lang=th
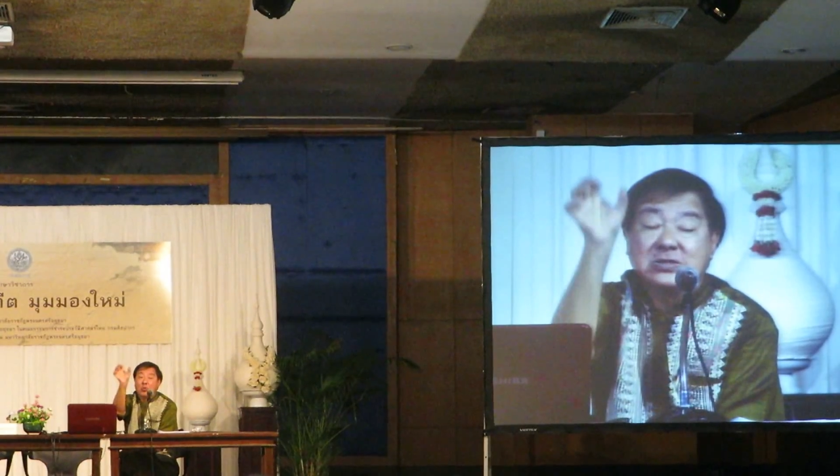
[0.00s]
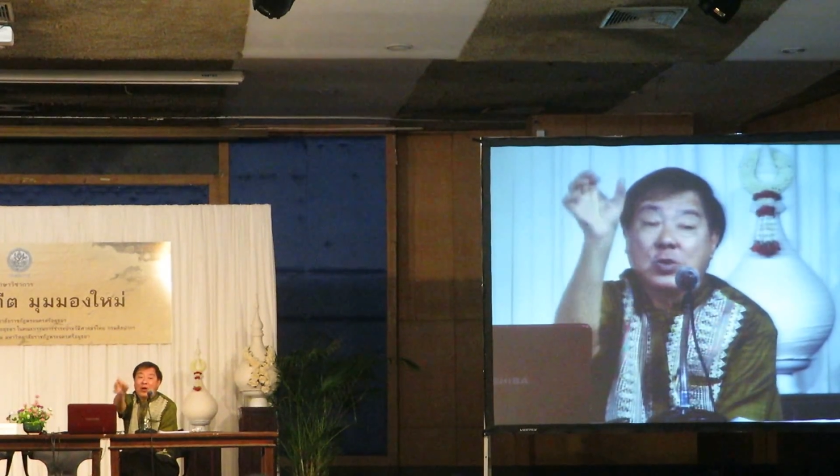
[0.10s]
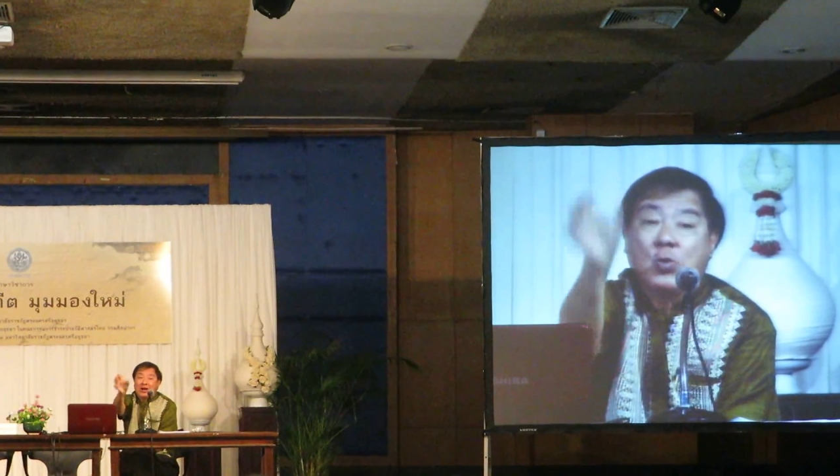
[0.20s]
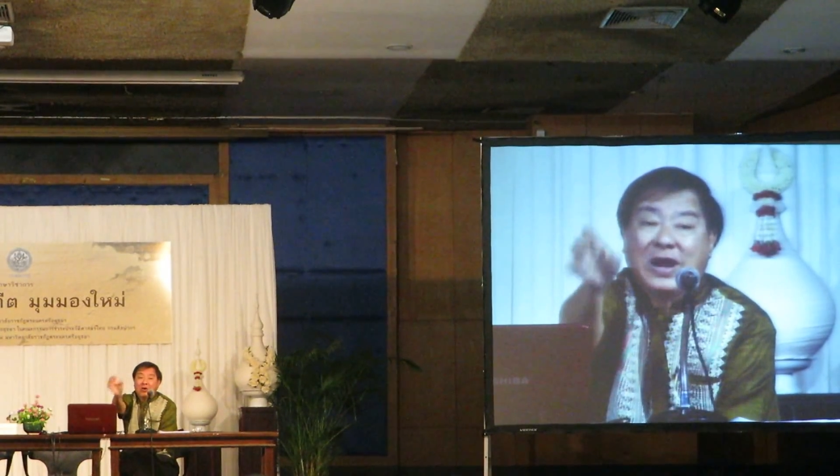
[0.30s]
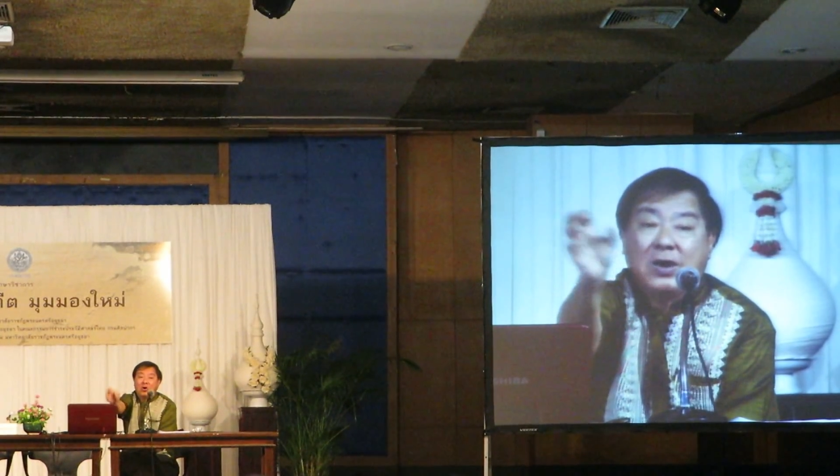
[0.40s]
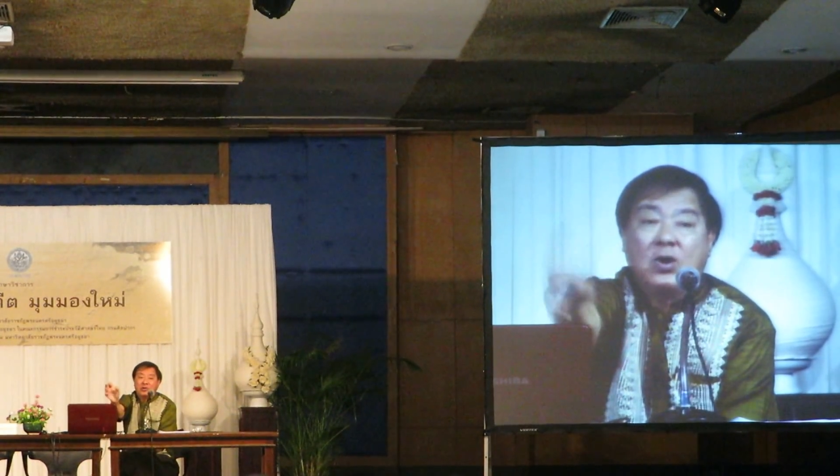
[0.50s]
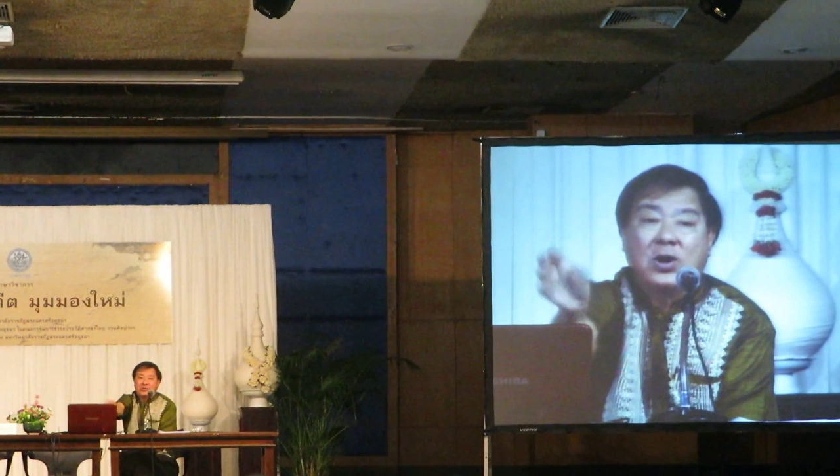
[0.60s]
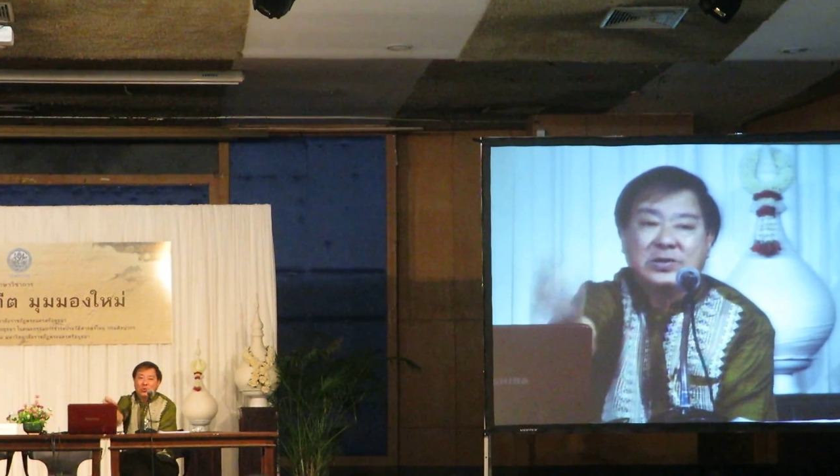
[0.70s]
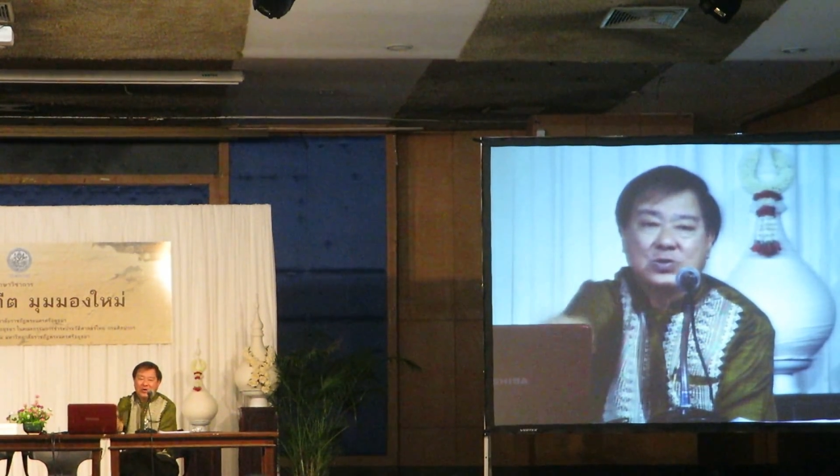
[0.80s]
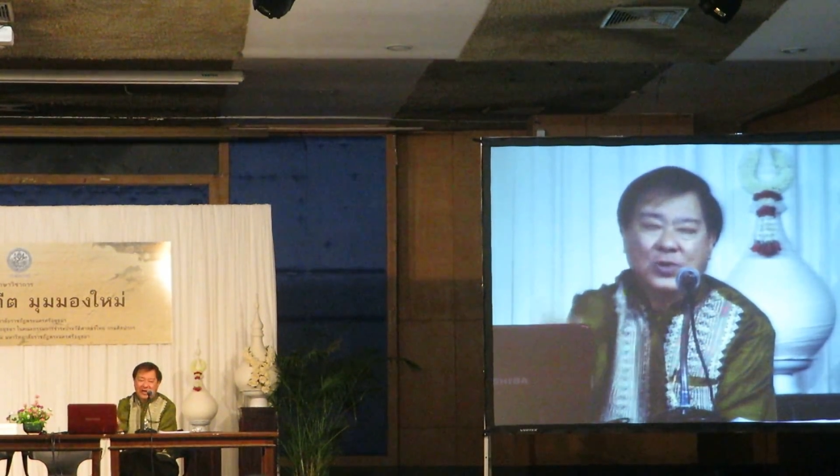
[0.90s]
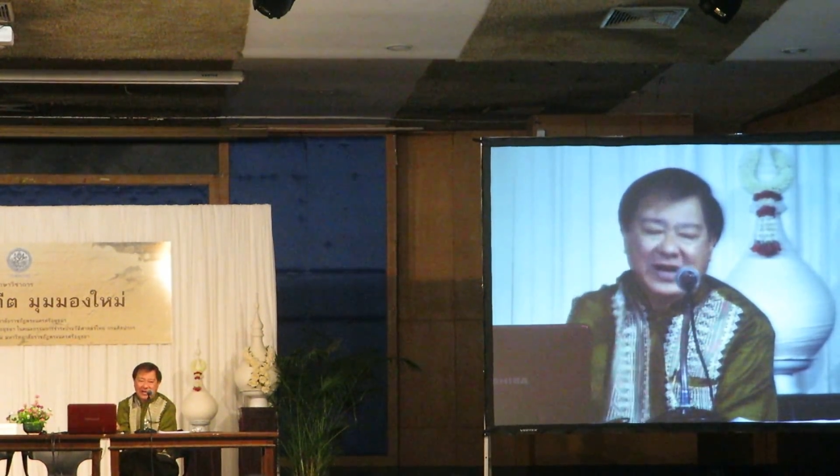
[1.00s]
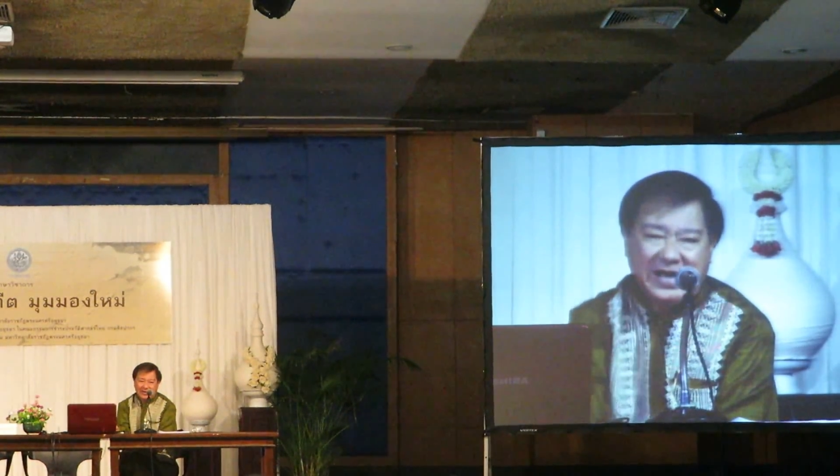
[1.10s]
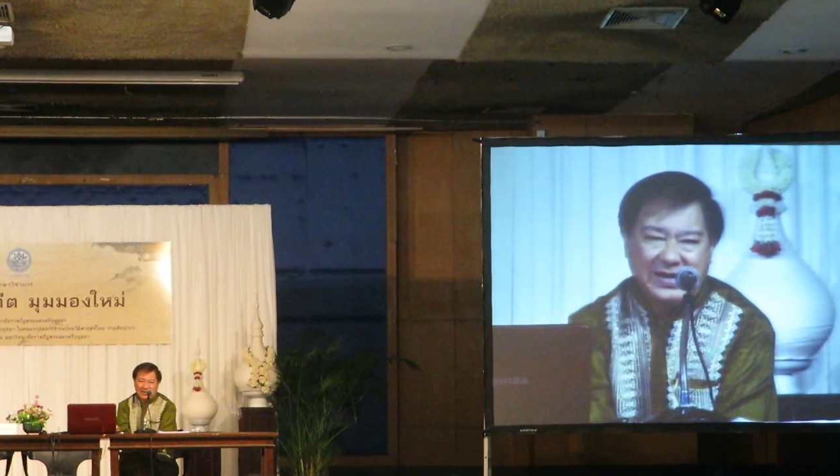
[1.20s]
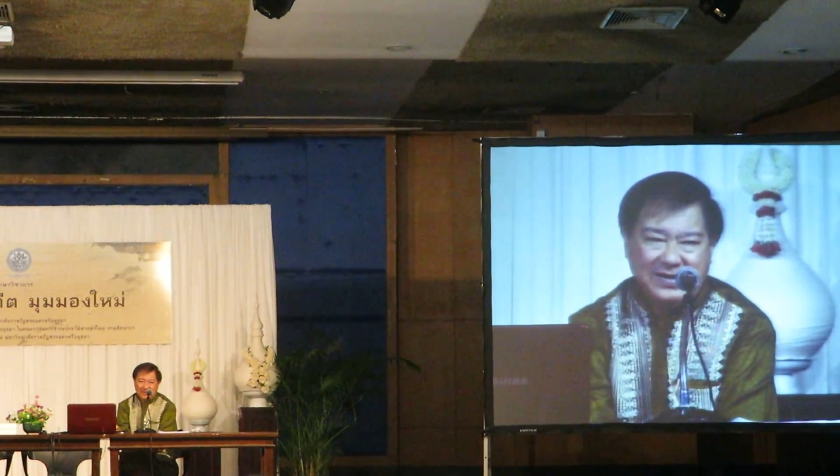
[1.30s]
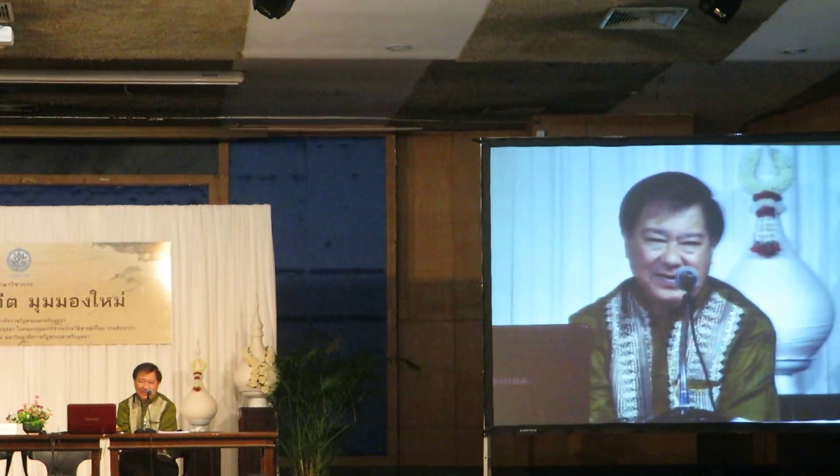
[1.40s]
ตัวละครตัวนั้น